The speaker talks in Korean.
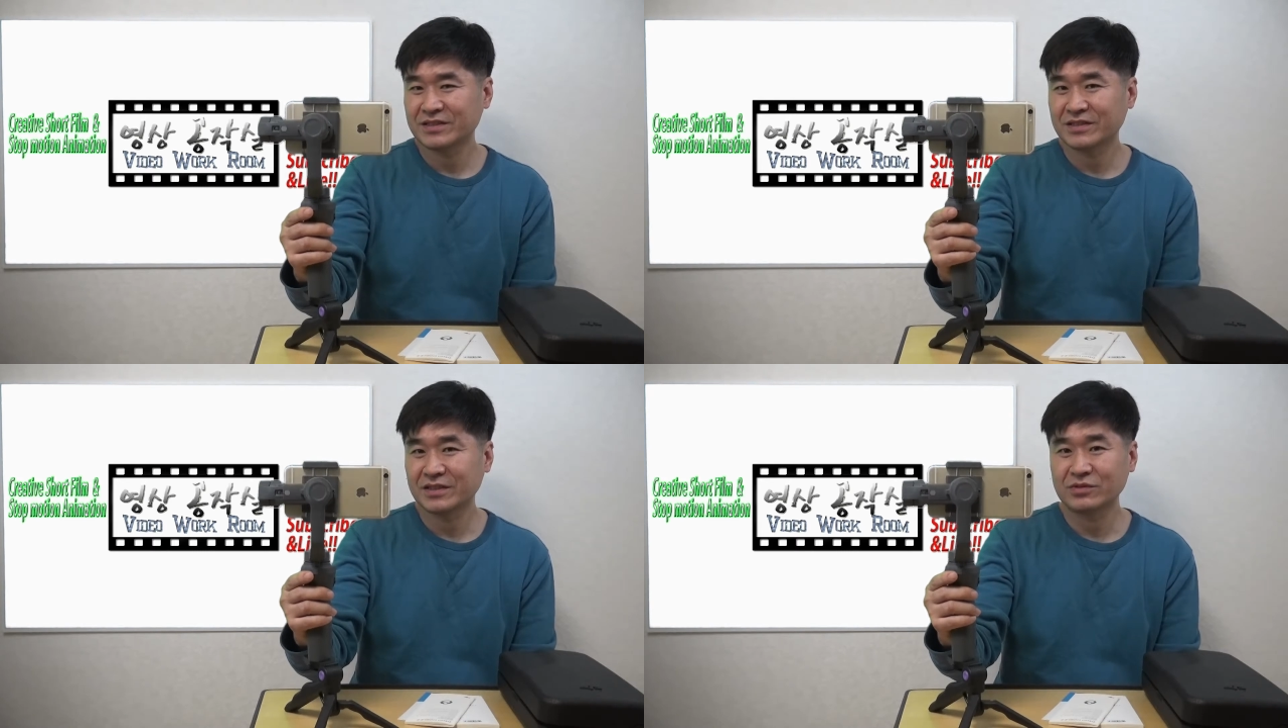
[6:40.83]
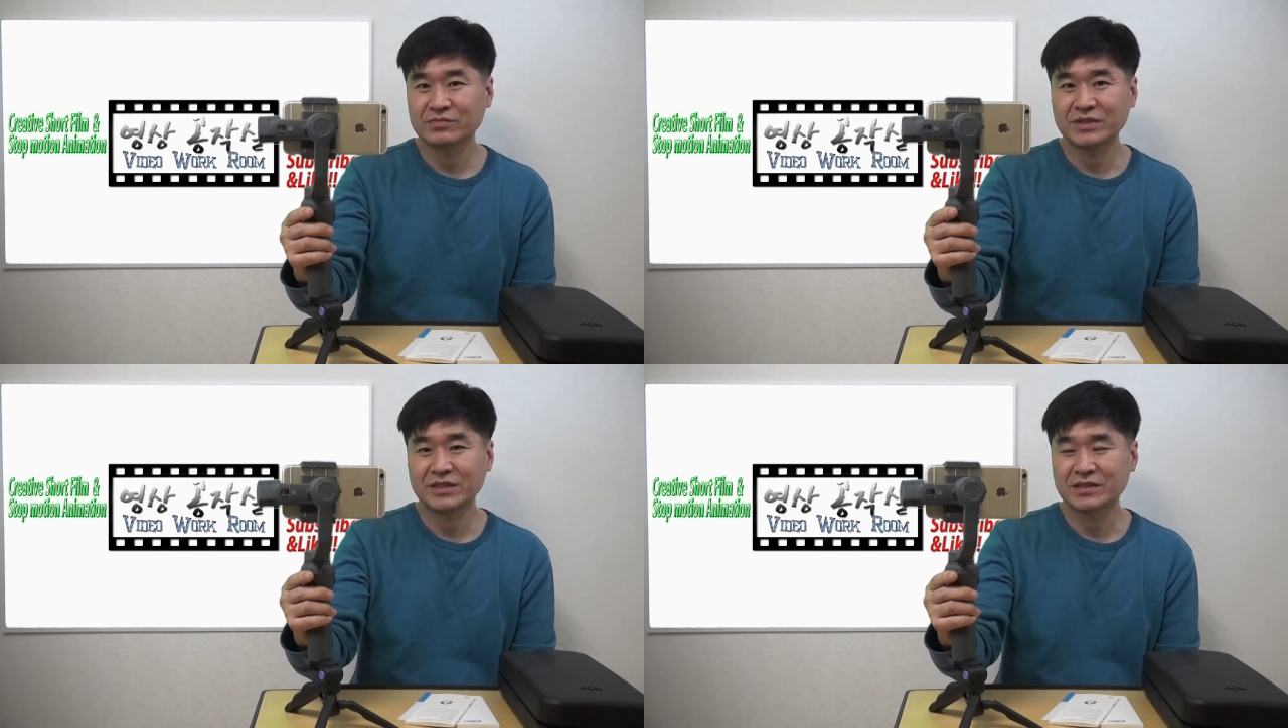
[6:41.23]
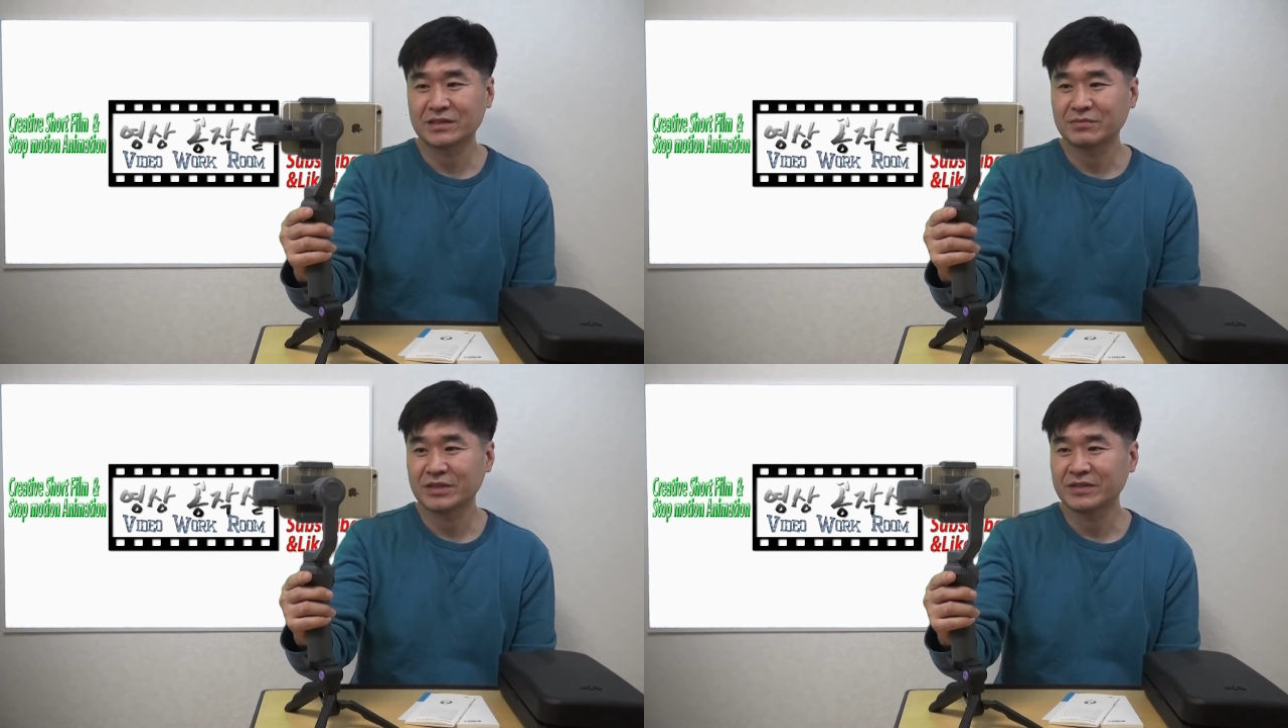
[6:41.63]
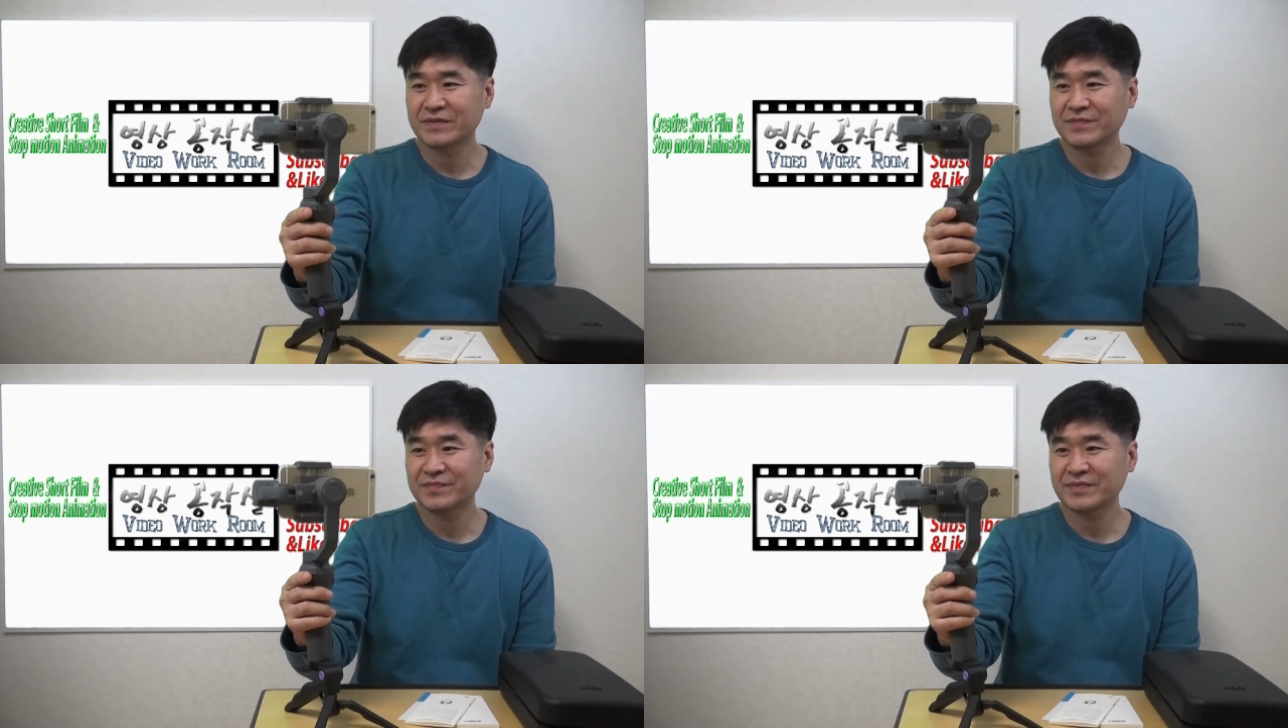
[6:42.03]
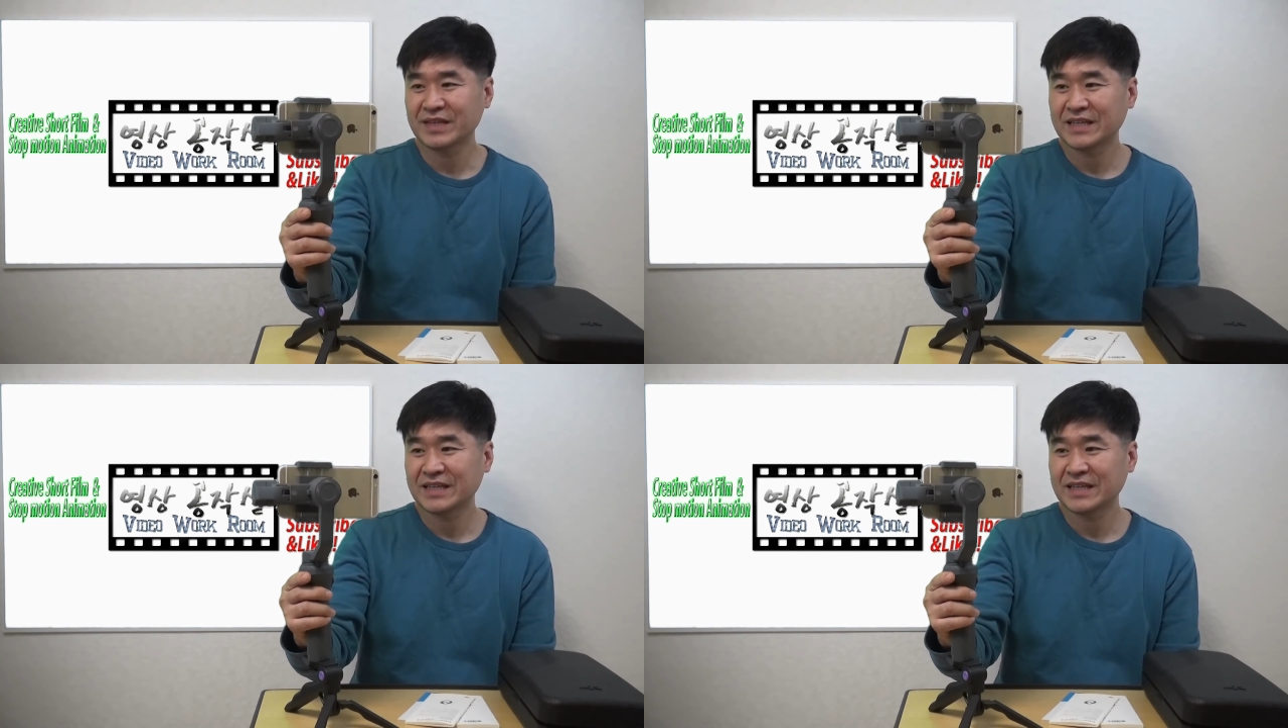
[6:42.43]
이렇게 움직이시면은